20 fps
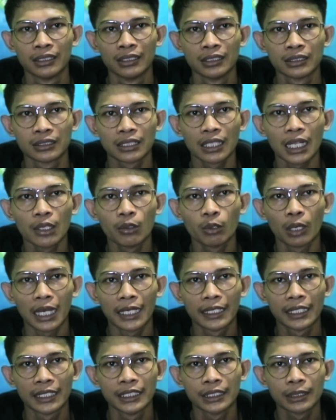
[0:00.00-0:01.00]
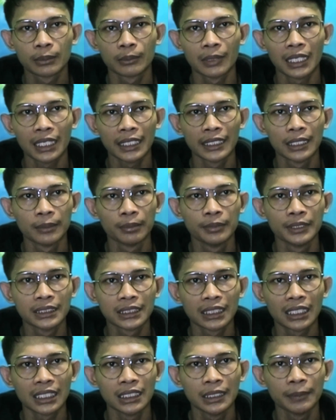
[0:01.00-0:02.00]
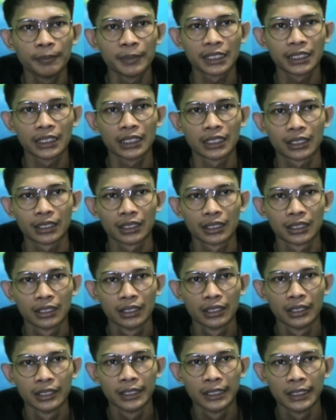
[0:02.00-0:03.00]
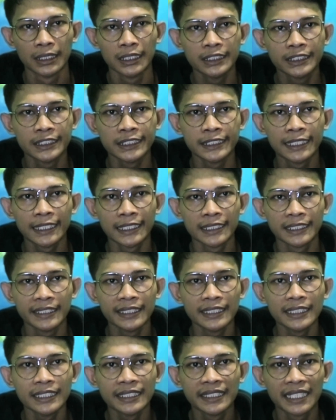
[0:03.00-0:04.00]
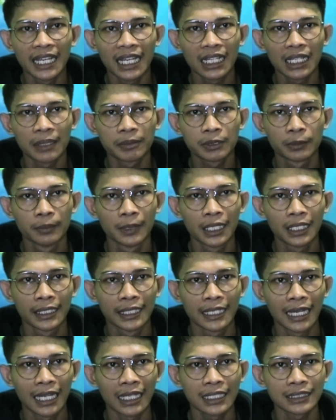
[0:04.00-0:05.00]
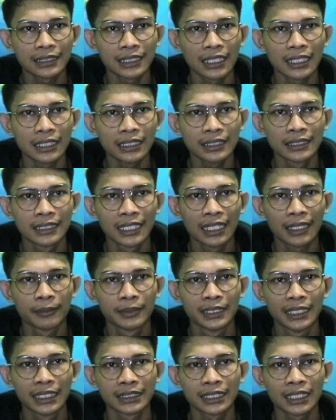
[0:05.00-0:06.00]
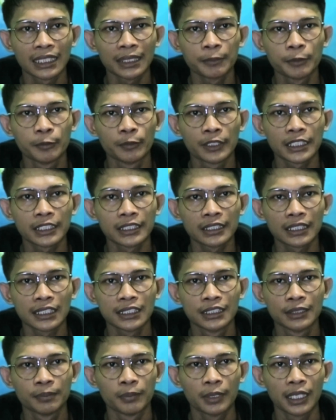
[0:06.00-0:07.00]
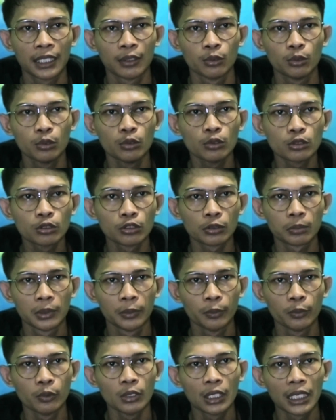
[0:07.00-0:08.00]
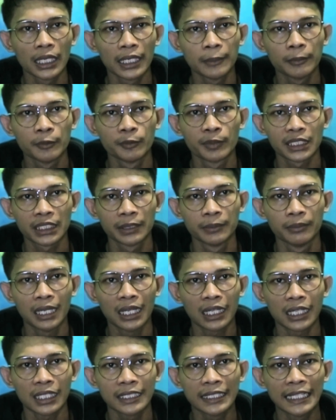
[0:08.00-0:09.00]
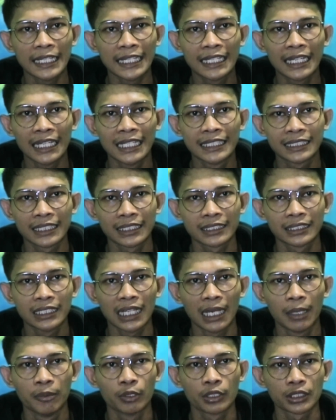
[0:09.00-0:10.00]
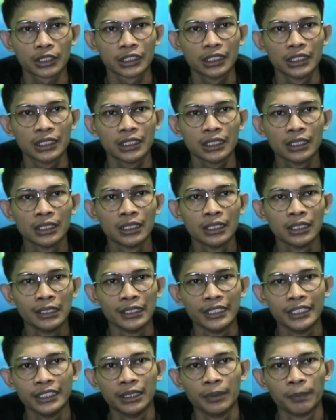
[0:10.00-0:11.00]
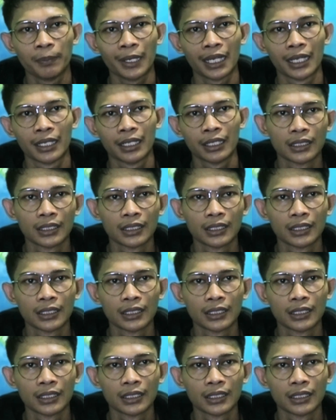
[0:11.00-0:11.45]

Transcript: selalu ada hikmah yang bisa dipetik. Insiden ini dianggap sebagai alasan yang mendasari pemerintah Jepang untuk memulai mempertimbangkan legalisasi aborsi di Jepang.